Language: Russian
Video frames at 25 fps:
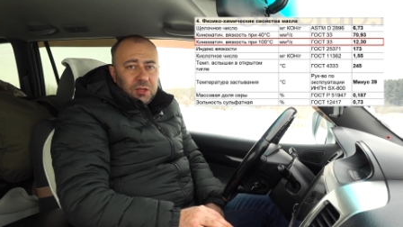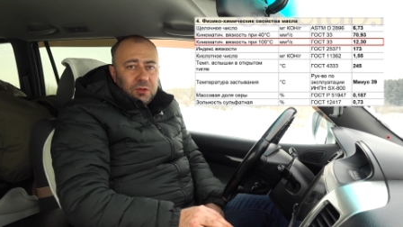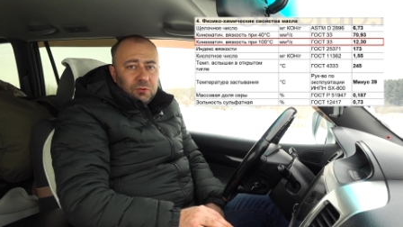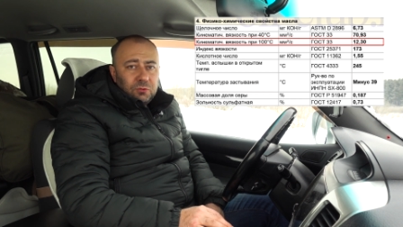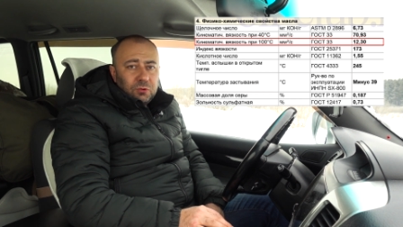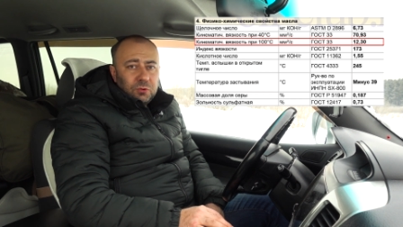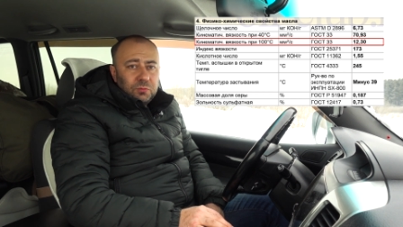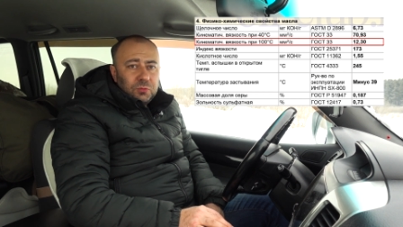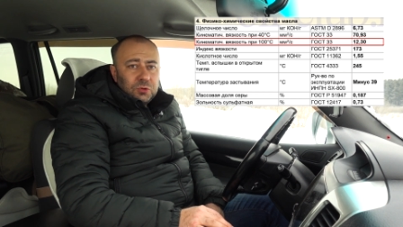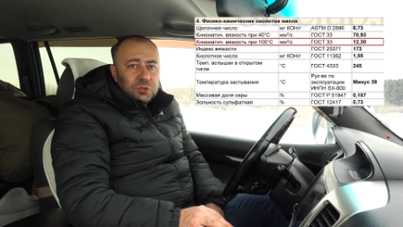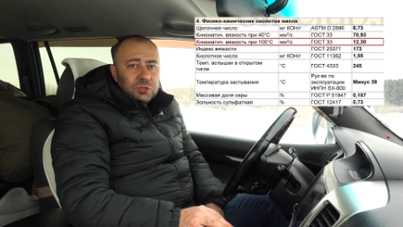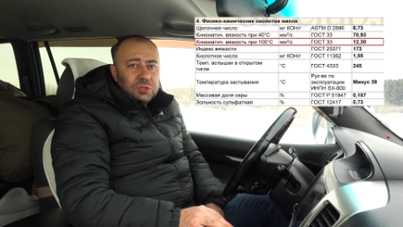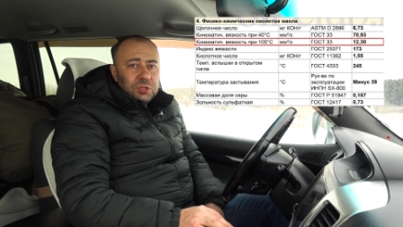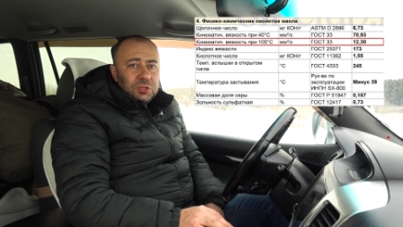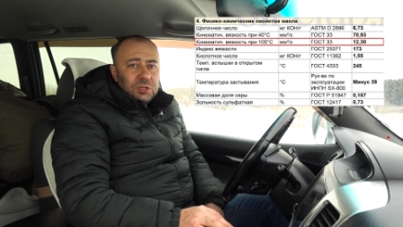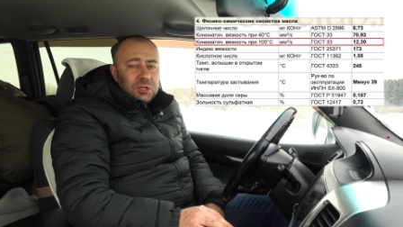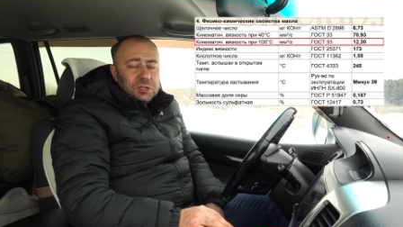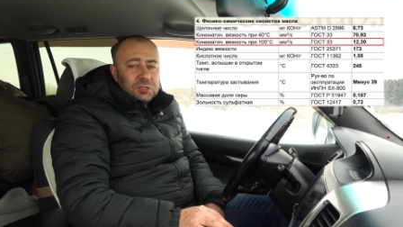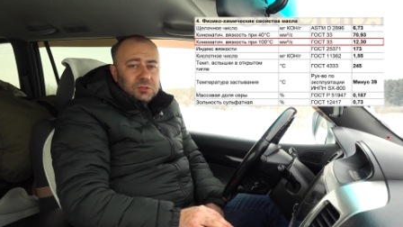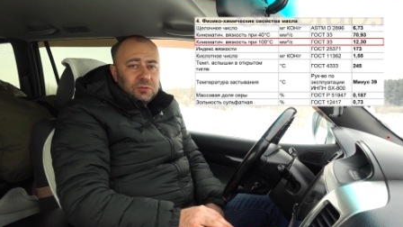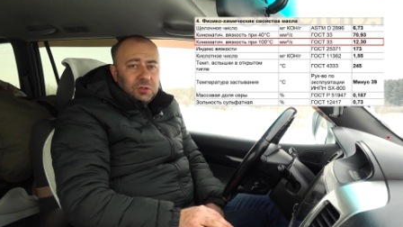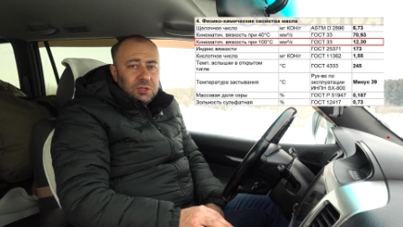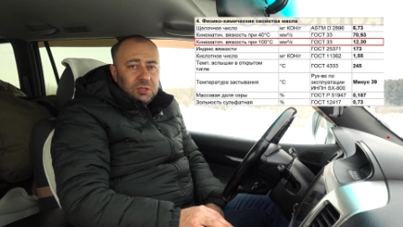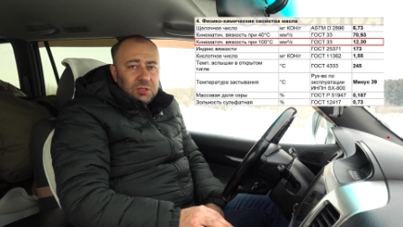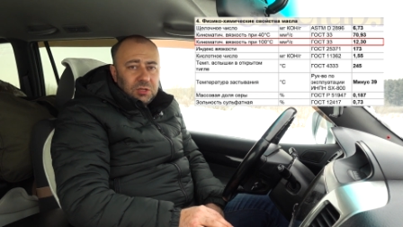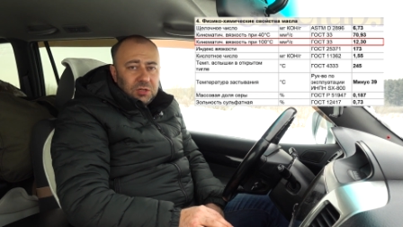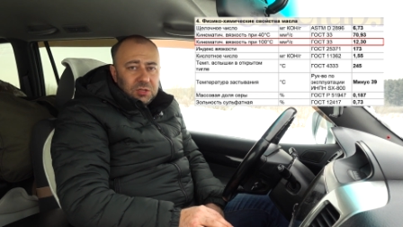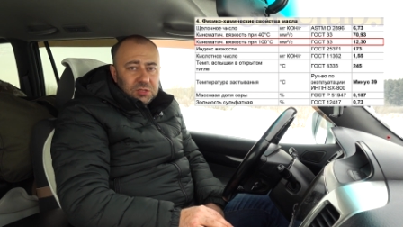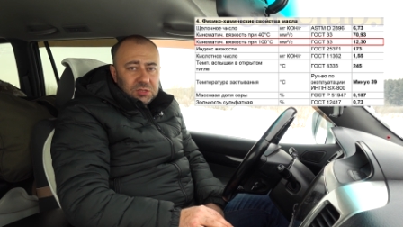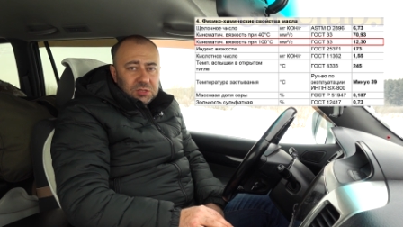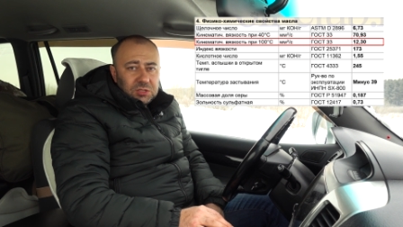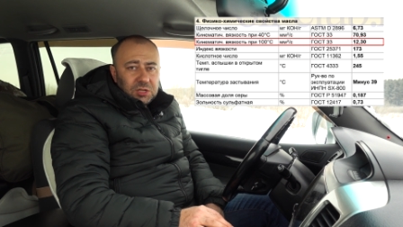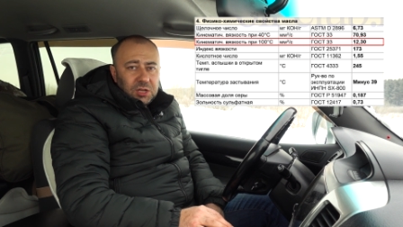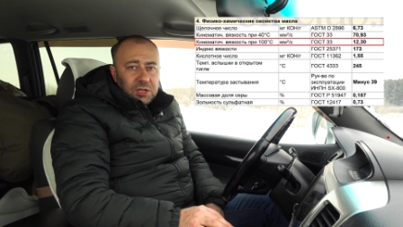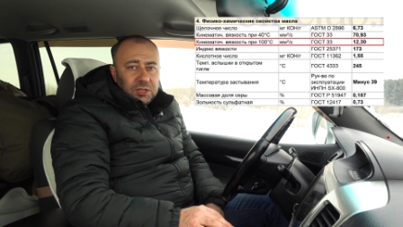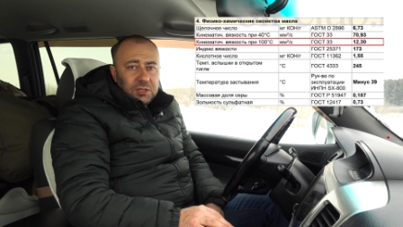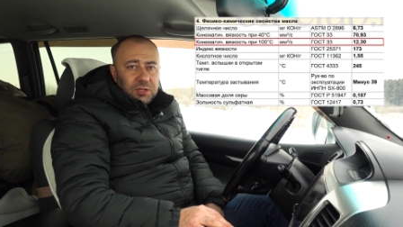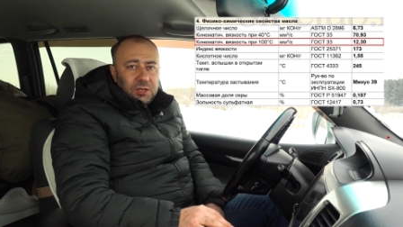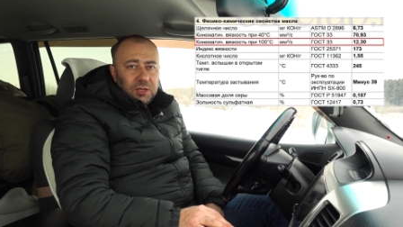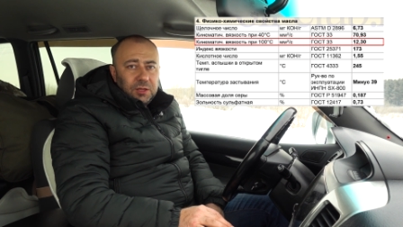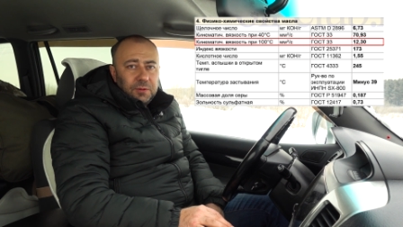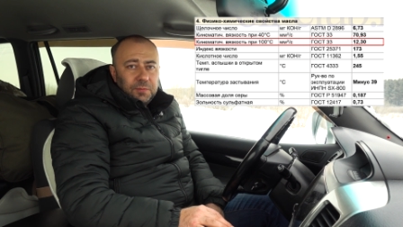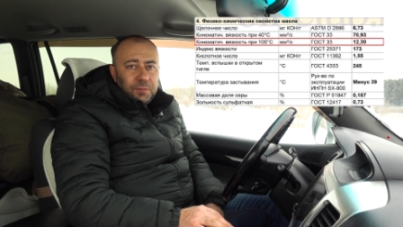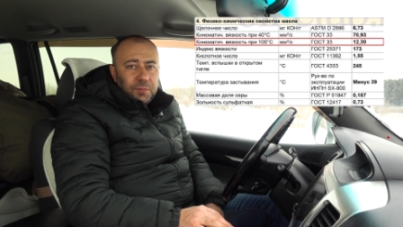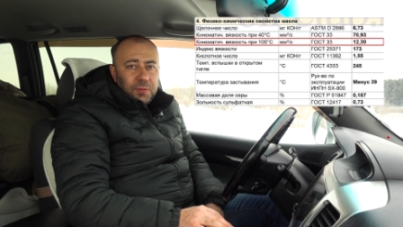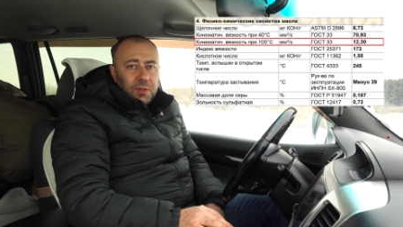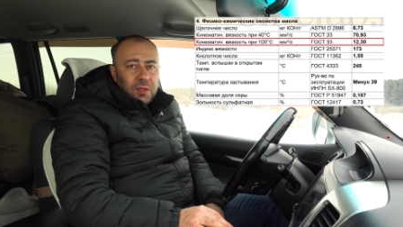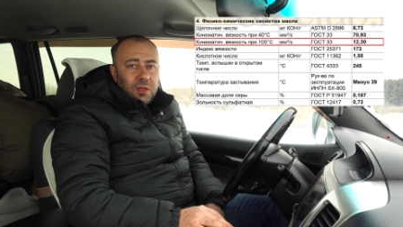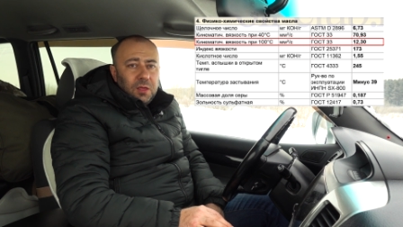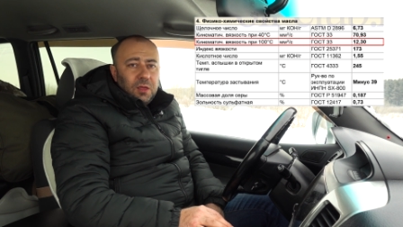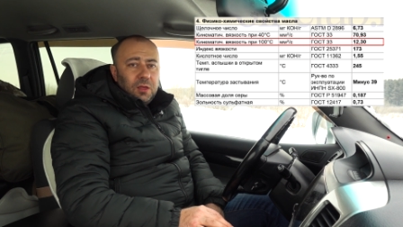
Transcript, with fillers: его можно назвать тридцаткой.